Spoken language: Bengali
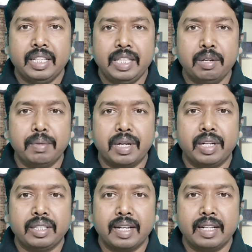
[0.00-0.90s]
দ্বিতীয়বার
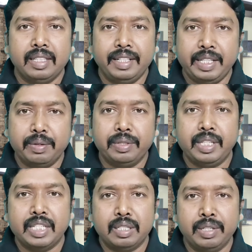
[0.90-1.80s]
অর্থাৎ দ্বিতীয়
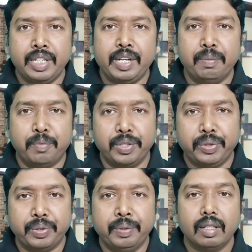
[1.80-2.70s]
থিসলনিকীয় পত্র